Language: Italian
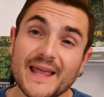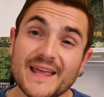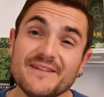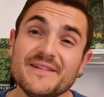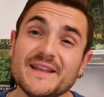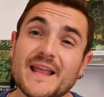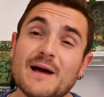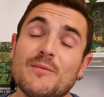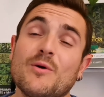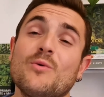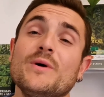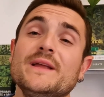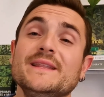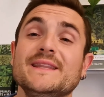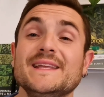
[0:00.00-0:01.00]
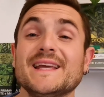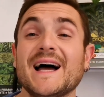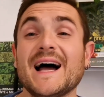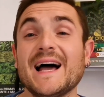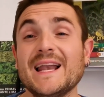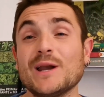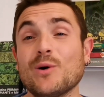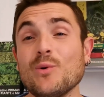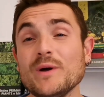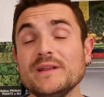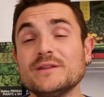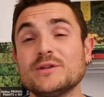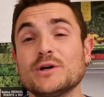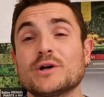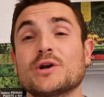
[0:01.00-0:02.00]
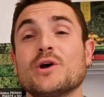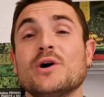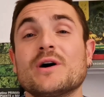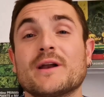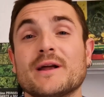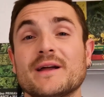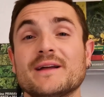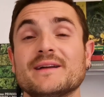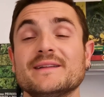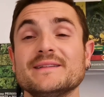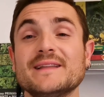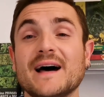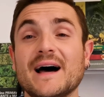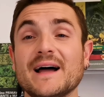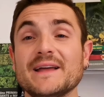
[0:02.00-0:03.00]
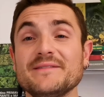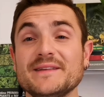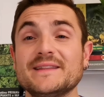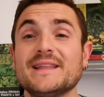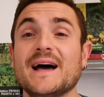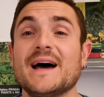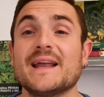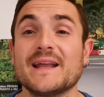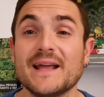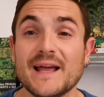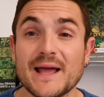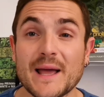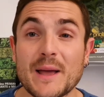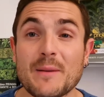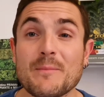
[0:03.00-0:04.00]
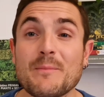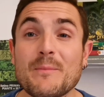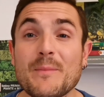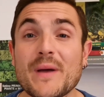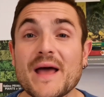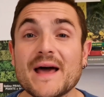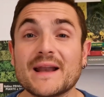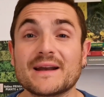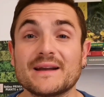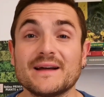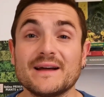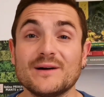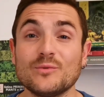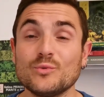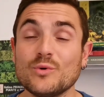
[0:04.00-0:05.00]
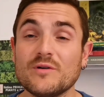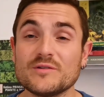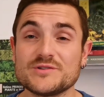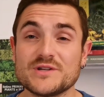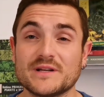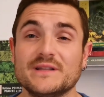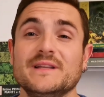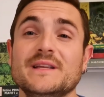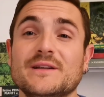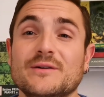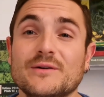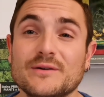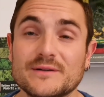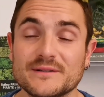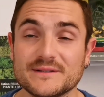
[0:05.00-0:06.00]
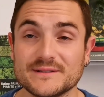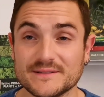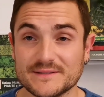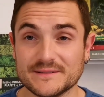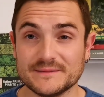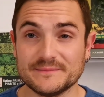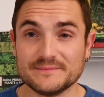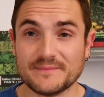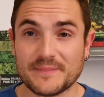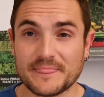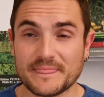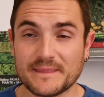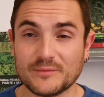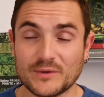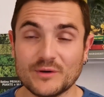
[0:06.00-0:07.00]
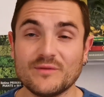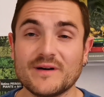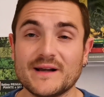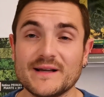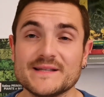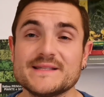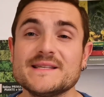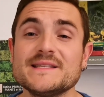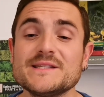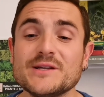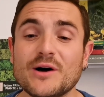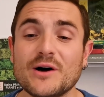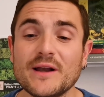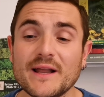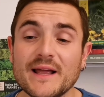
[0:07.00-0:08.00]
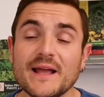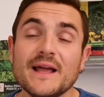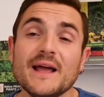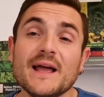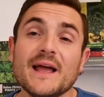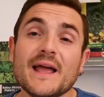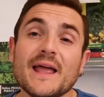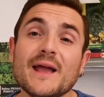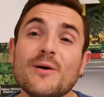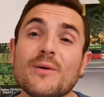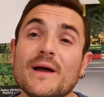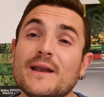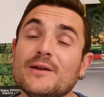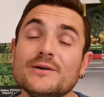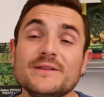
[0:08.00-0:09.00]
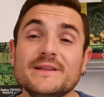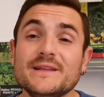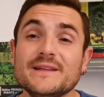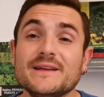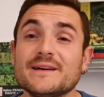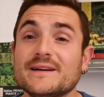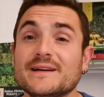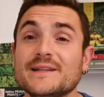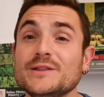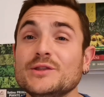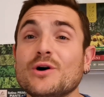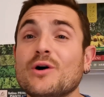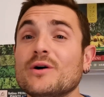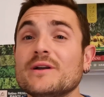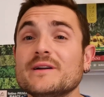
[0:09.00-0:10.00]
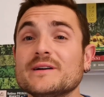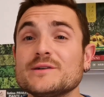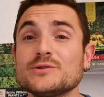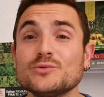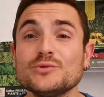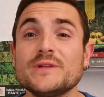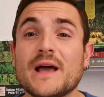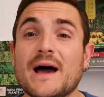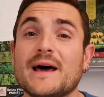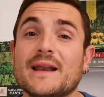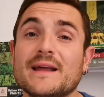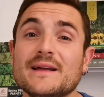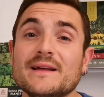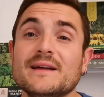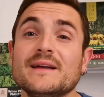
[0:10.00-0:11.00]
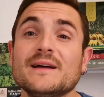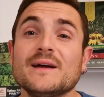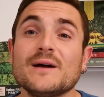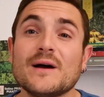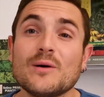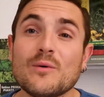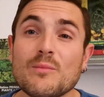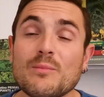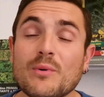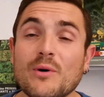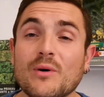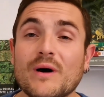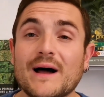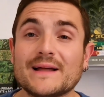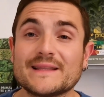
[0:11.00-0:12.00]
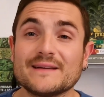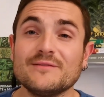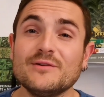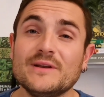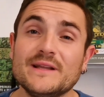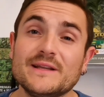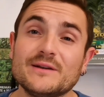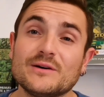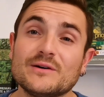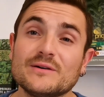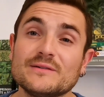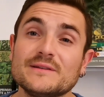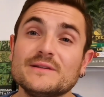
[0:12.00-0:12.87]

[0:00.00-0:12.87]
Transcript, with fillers: E veniamo quindi al quinto errore da evitare per un nuovo giardino, eh, una nuova realizzazione, è quello di eh, non studiare un po' a tavolino,